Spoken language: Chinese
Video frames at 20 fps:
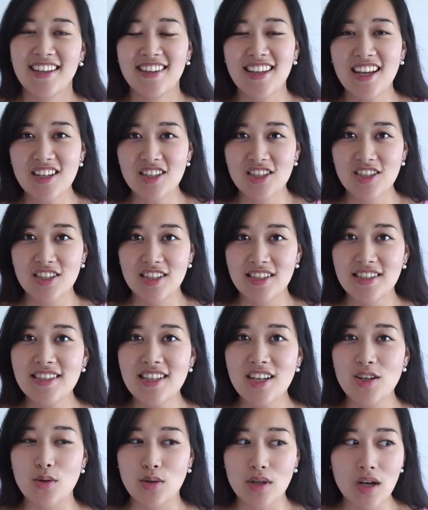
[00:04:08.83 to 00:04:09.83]
但是呢，现
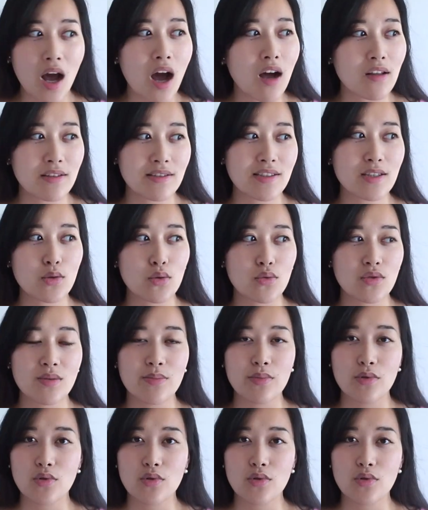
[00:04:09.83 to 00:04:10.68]
在有更好的一些途径，